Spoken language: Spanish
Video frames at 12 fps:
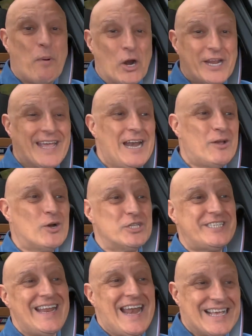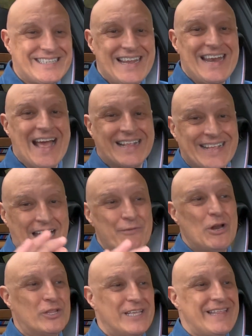porque el coche las enlaza a
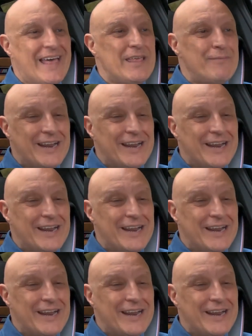velocidad de